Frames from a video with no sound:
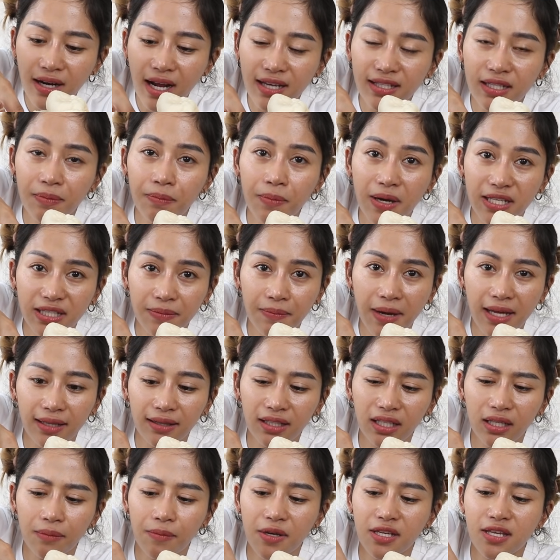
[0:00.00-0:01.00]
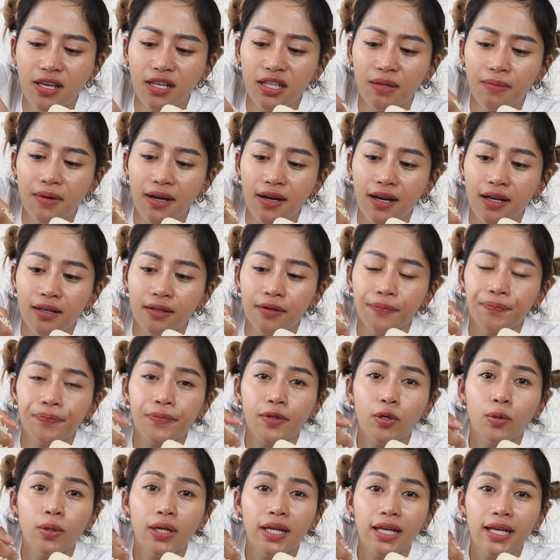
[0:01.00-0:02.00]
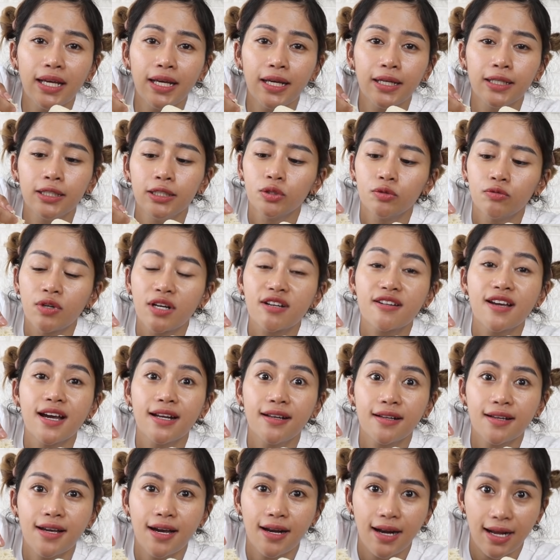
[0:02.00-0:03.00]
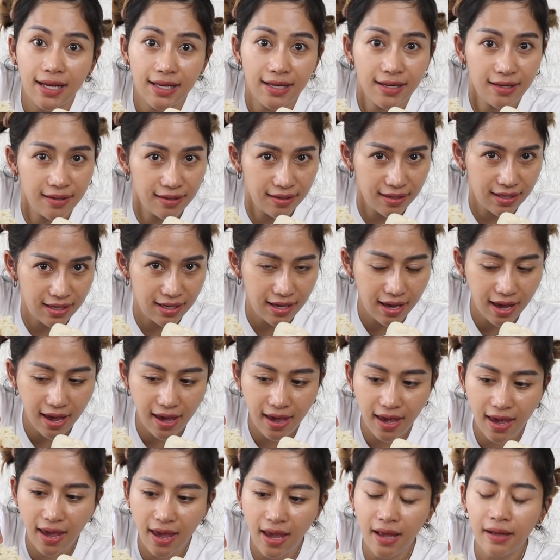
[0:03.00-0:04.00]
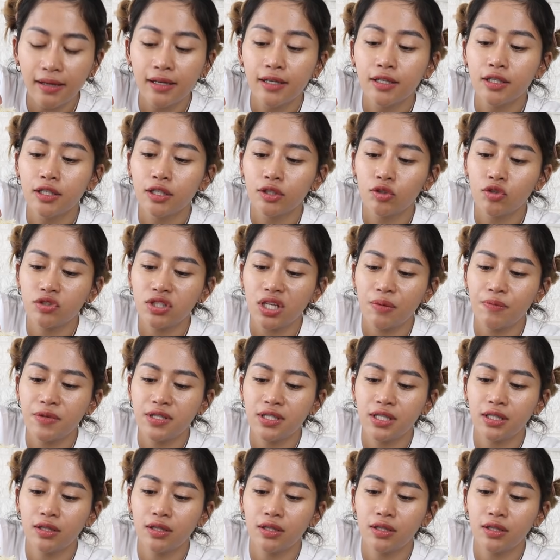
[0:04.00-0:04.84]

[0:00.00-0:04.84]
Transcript: ini nasi basmati biasanya dimakan oleh warga negara Indihe terus habis